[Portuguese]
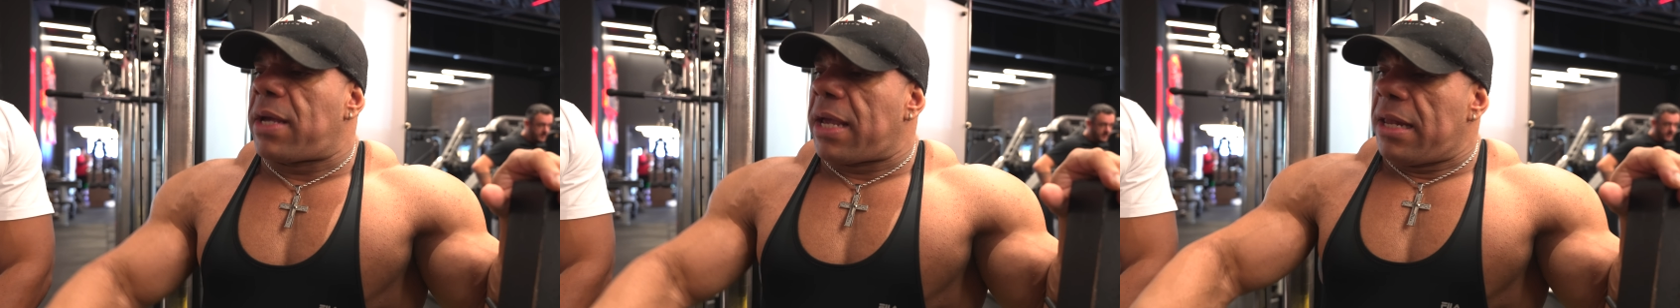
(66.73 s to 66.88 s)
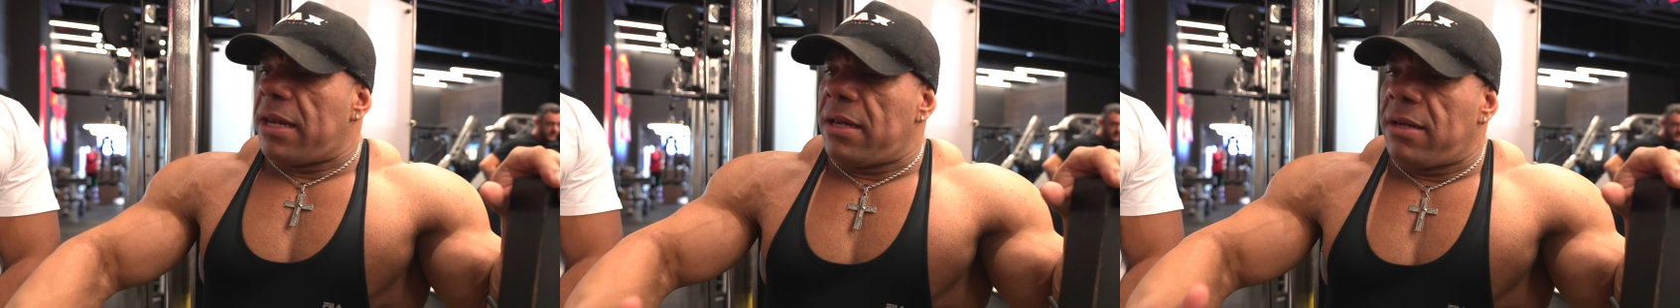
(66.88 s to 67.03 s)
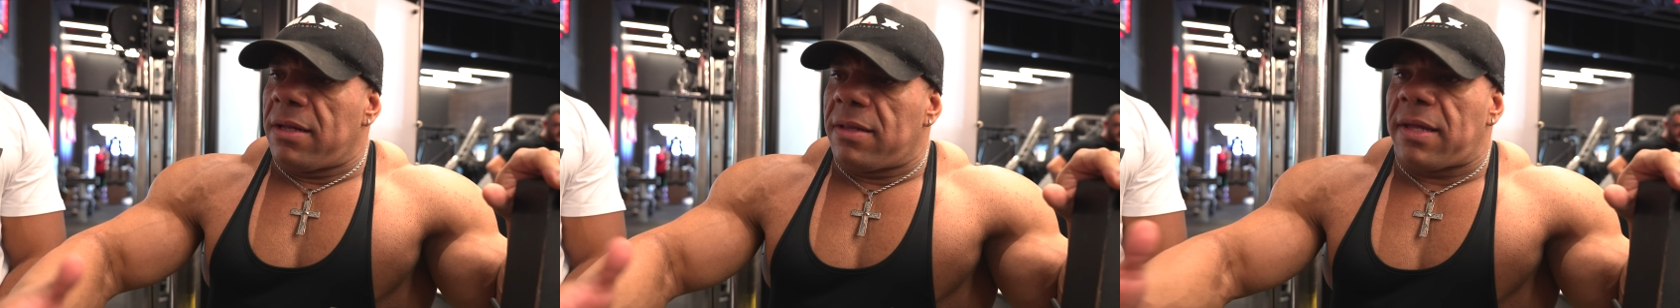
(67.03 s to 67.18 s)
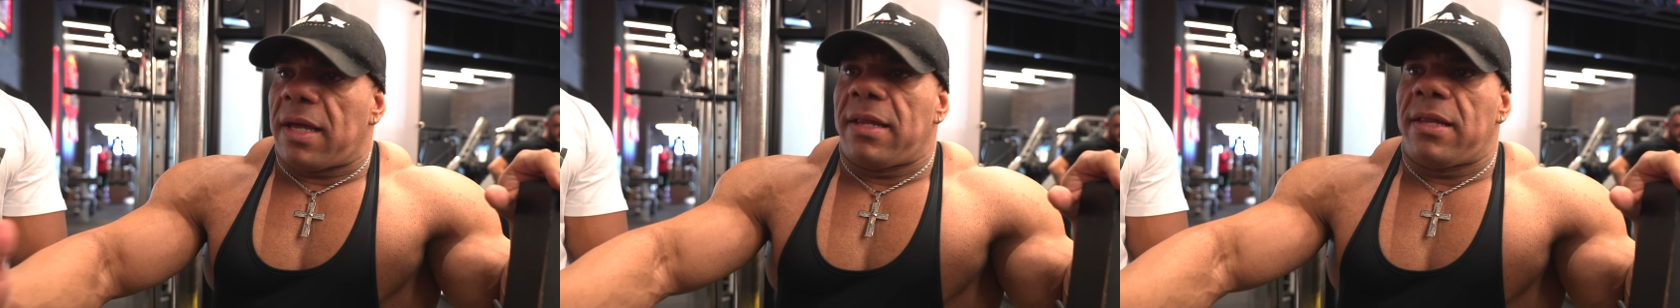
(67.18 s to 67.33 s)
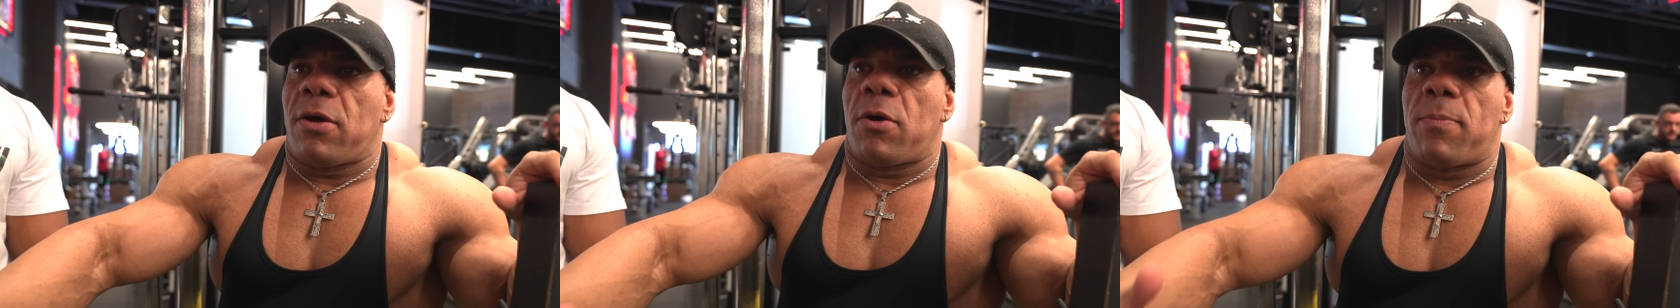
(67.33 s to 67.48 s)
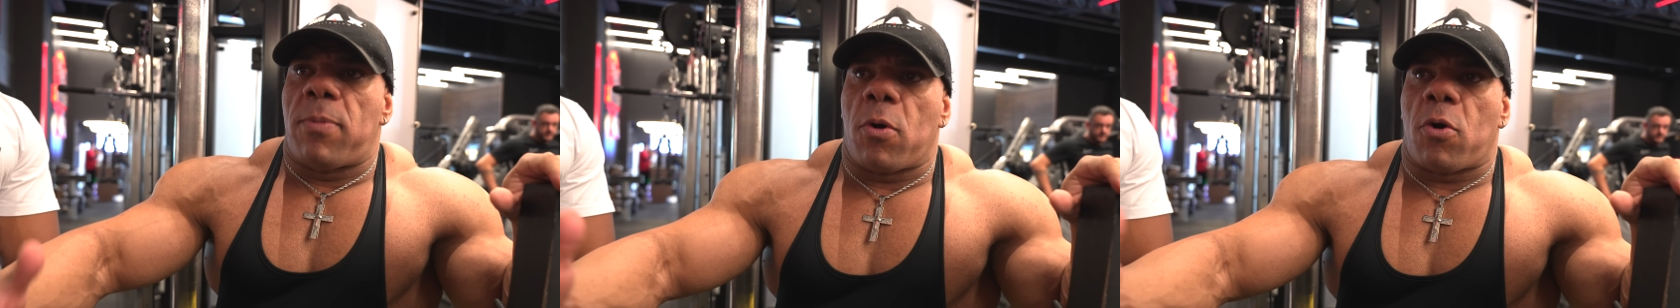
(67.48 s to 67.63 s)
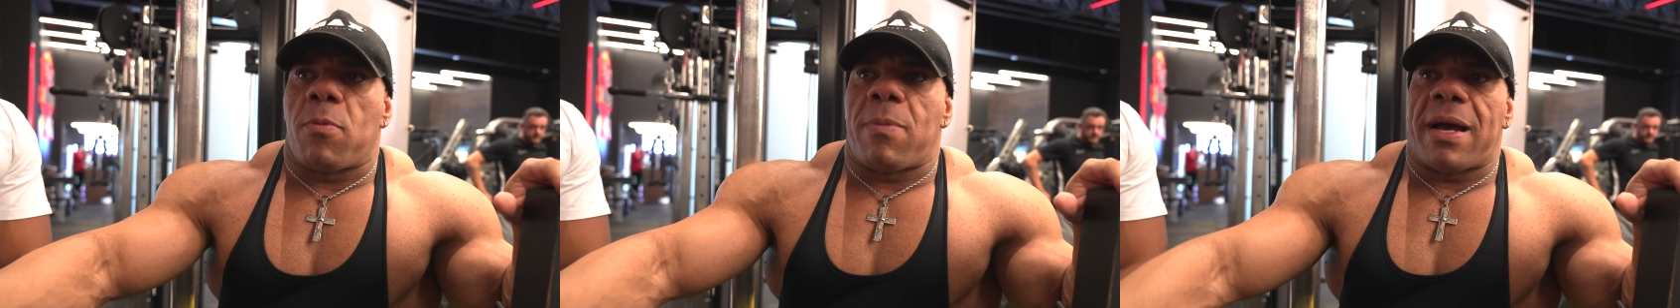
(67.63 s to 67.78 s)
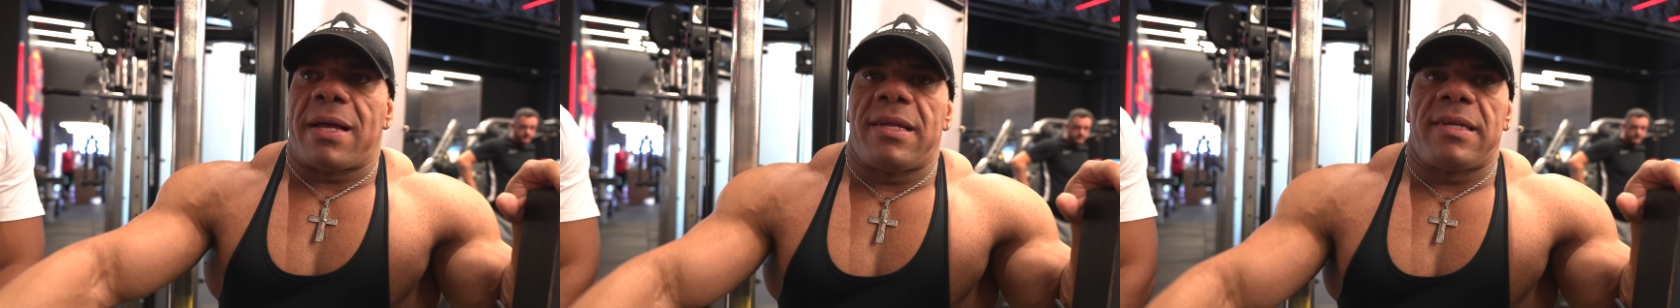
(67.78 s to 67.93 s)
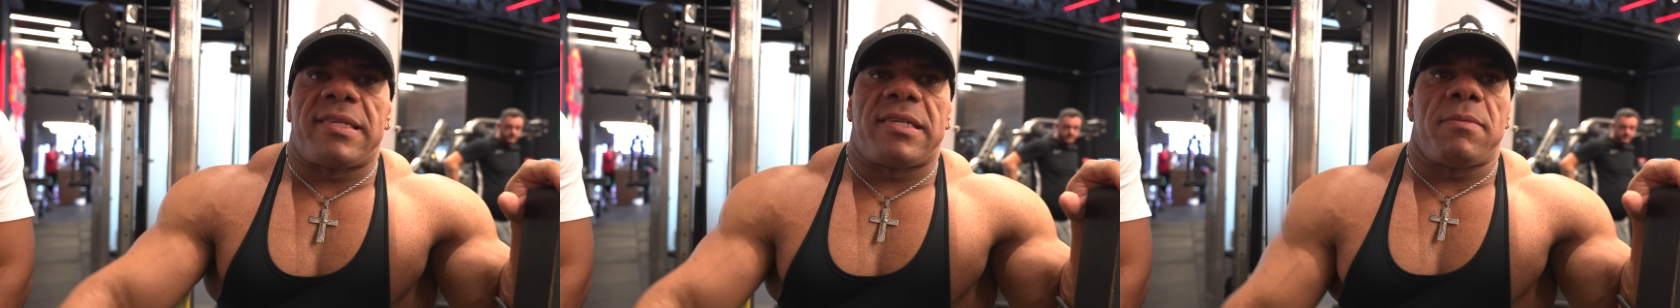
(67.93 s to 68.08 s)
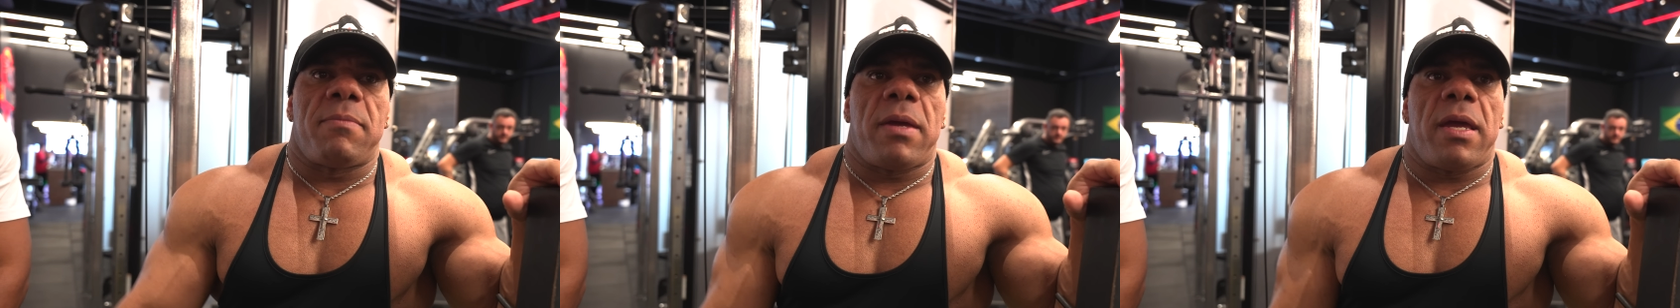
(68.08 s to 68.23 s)
querendo entender um pouco mais
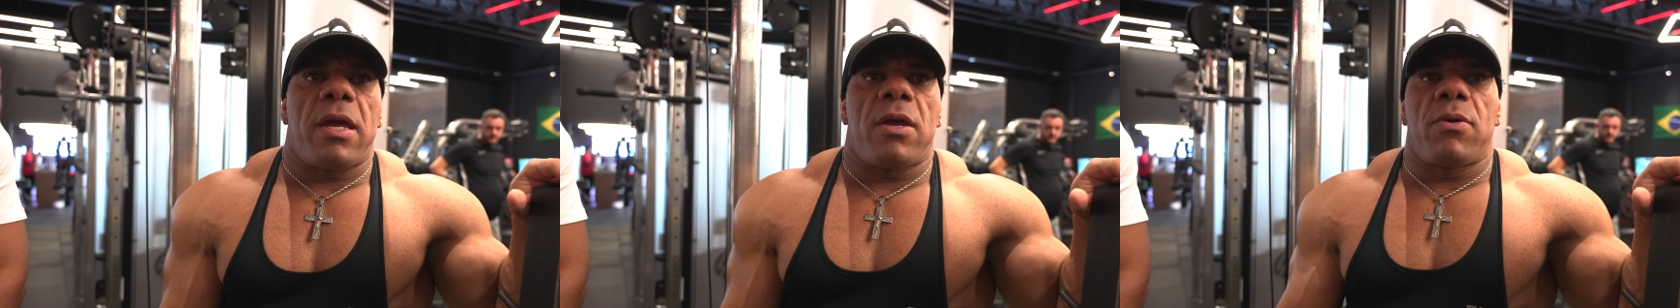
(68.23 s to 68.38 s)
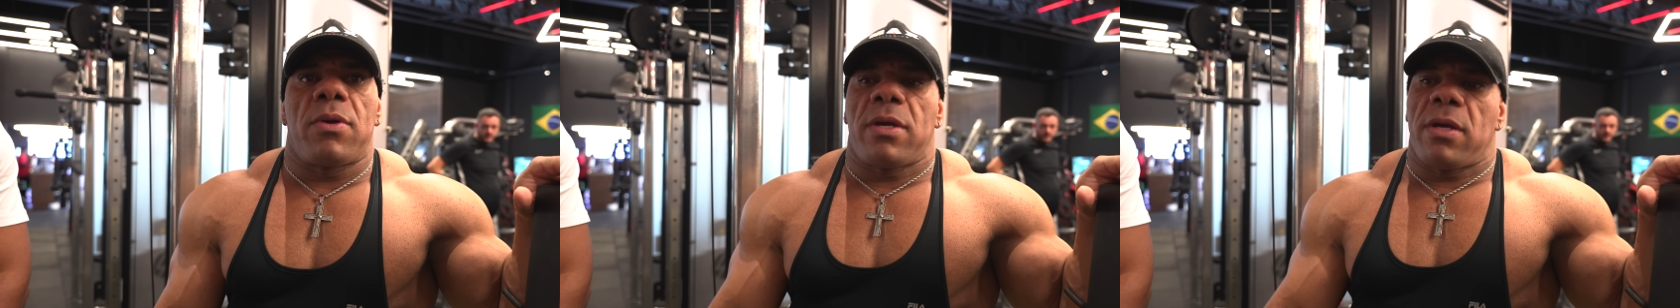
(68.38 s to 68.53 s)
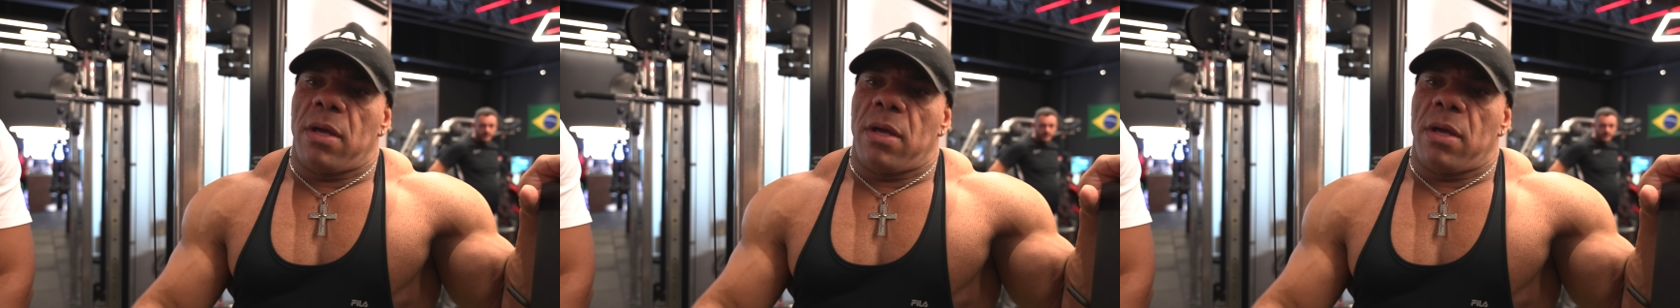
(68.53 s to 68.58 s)
desse meio,